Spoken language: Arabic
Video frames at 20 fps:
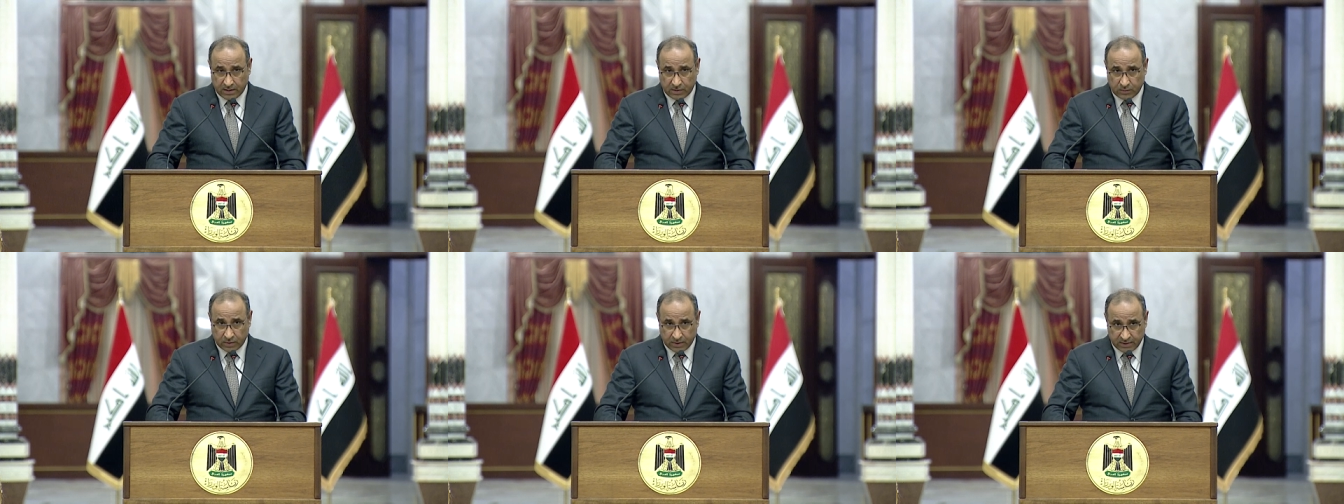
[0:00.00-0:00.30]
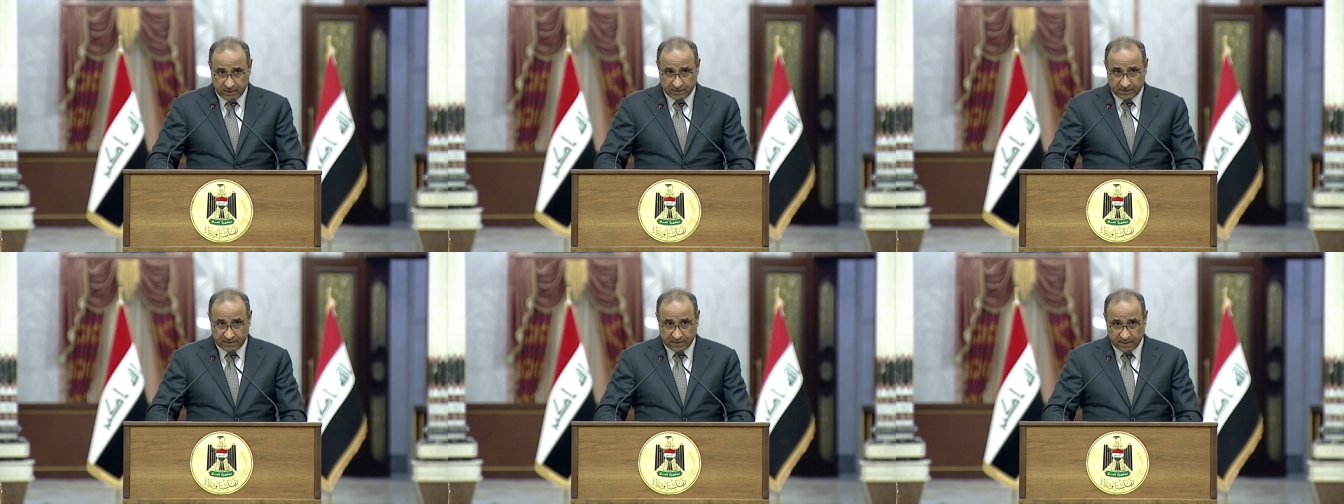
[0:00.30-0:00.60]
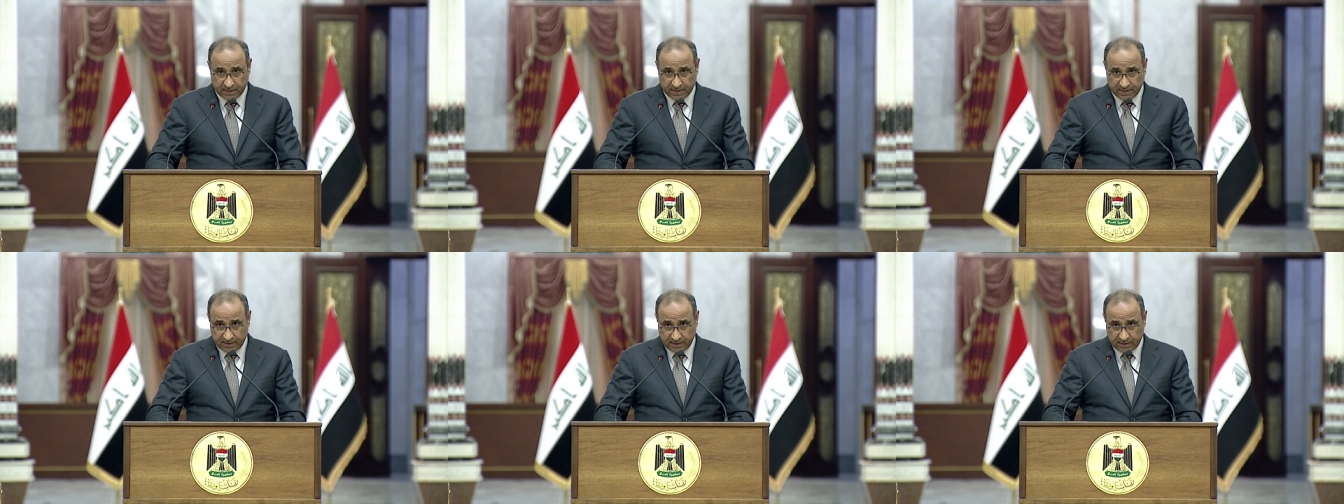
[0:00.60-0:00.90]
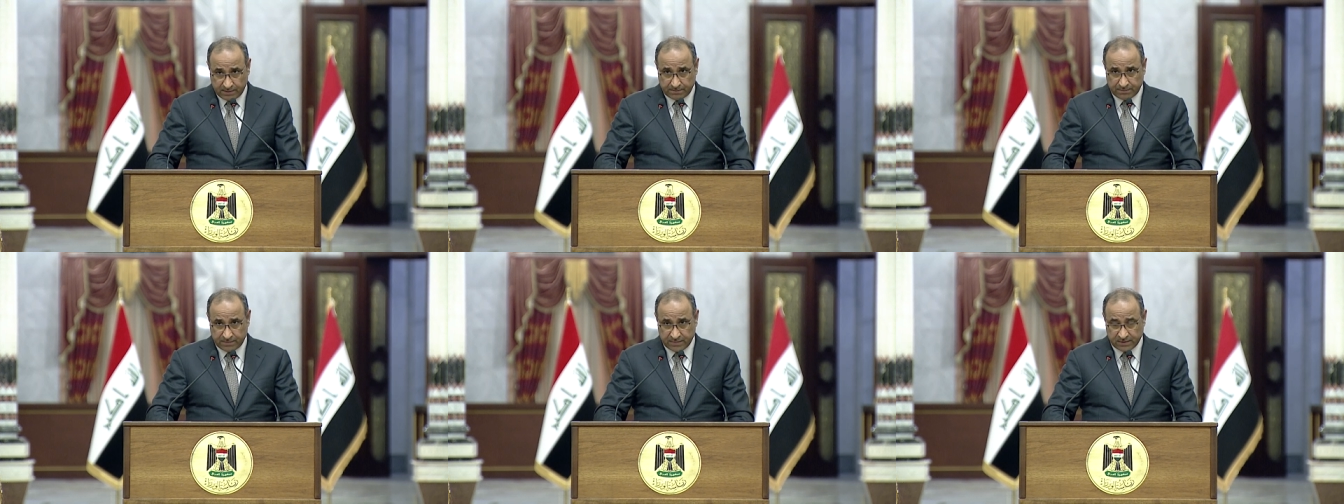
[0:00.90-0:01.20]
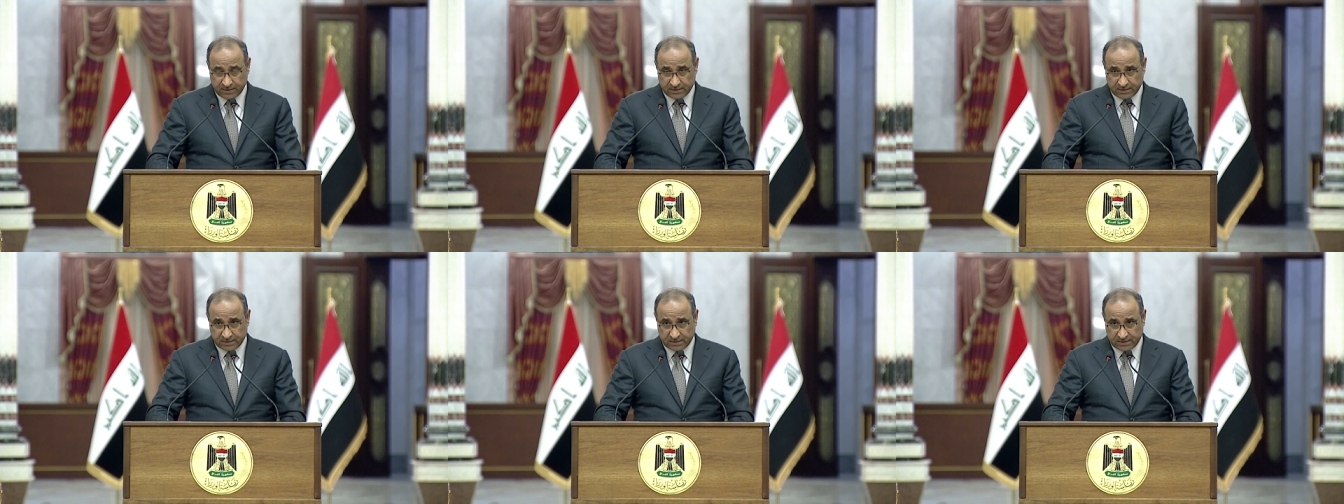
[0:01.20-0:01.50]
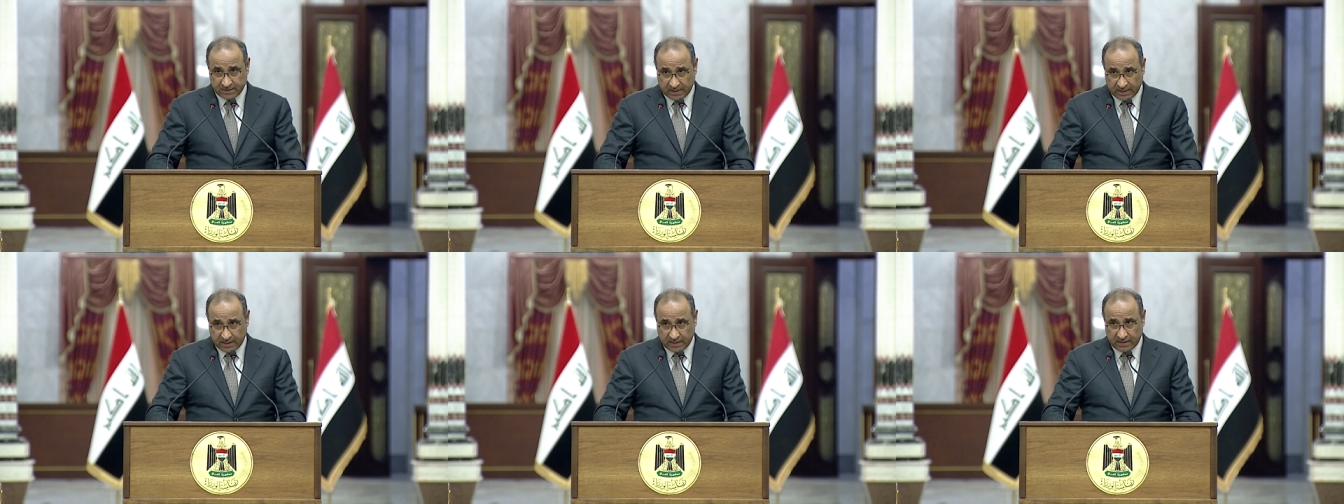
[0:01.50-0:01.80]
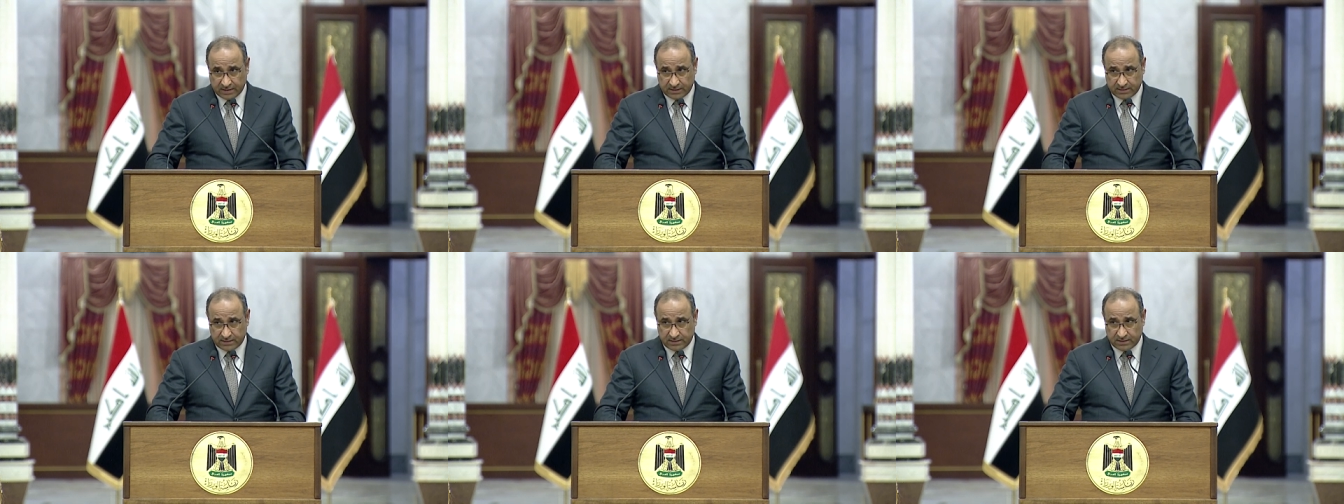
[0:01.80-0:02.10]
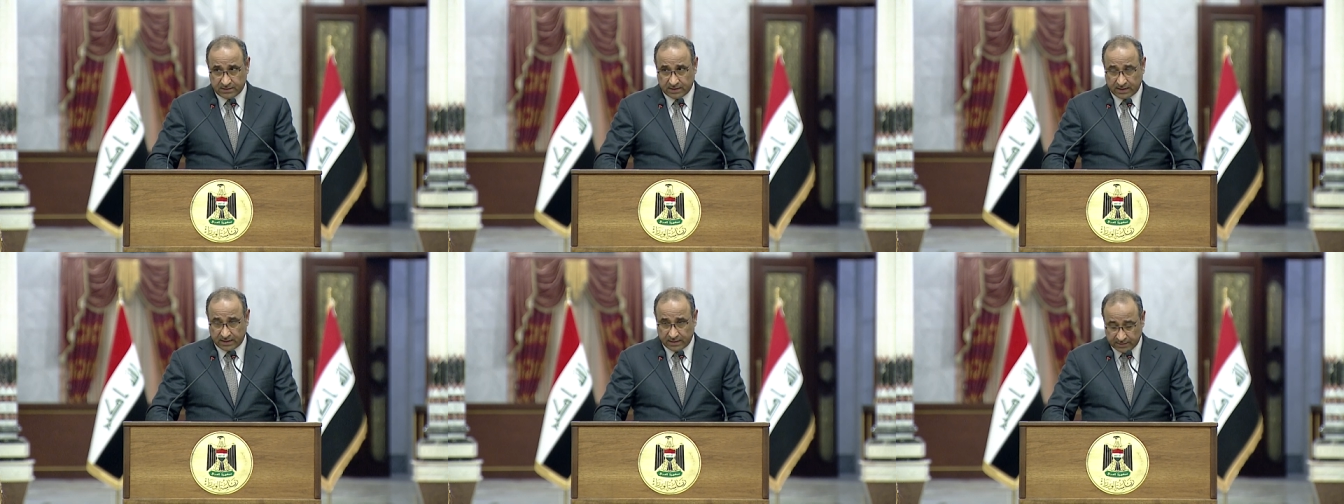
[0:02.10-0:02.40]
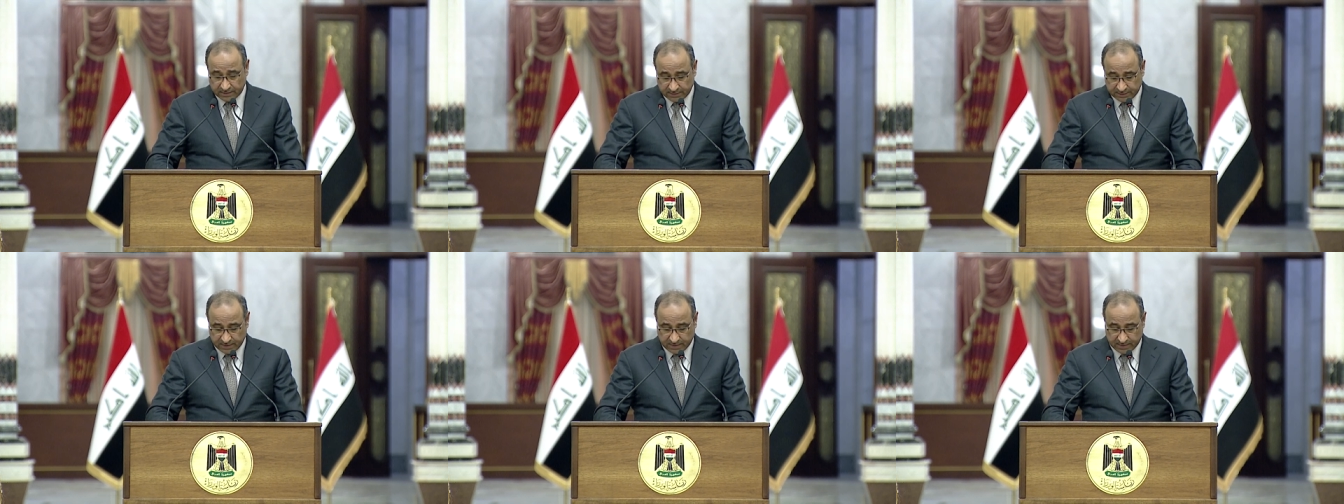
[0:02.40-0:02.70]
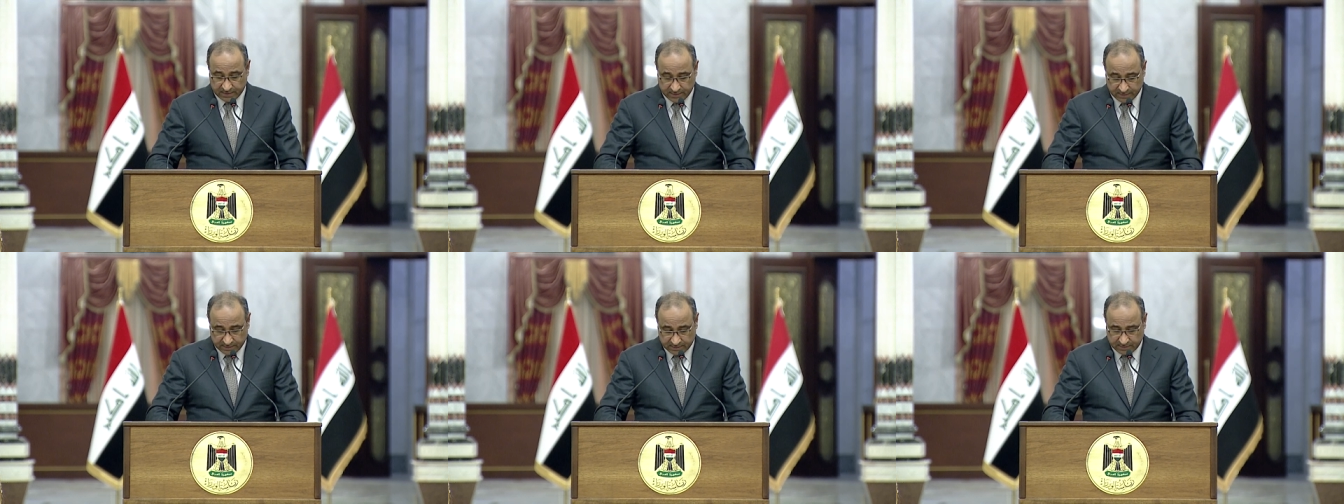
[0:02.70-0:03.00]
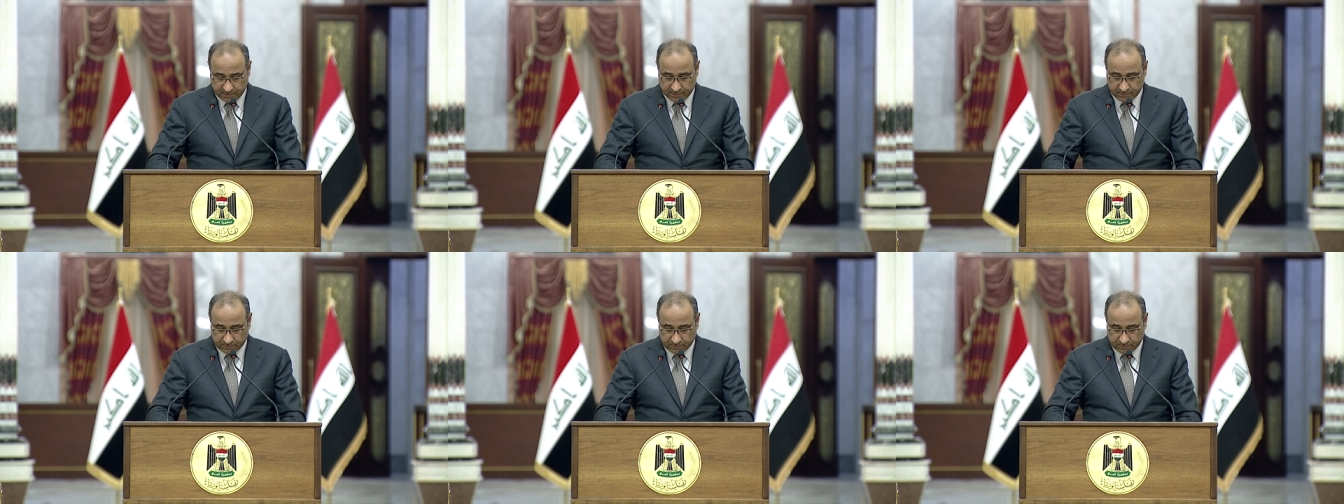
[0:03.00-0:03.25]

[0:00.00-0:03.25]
وهي تهريب سعات الإنترنت